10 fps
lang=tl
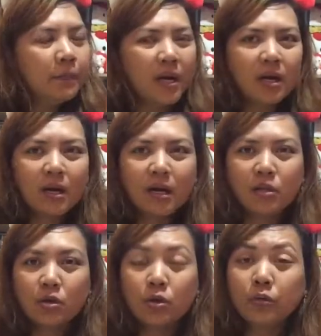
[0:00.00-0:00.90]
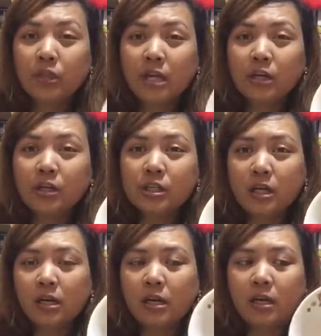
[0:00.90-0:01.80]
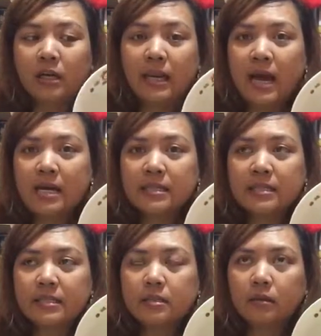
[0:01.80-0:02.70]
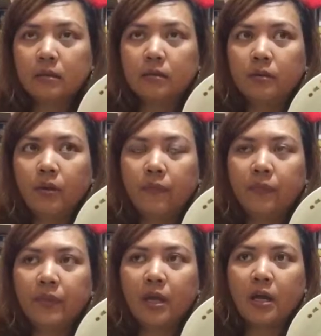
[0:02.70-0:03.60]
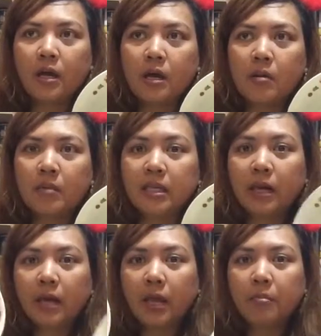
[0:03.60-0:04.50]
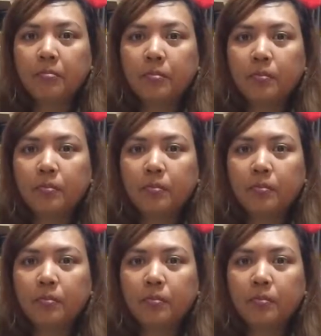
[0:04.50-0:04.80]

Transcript: Parang ano, container siya na glass na may takip.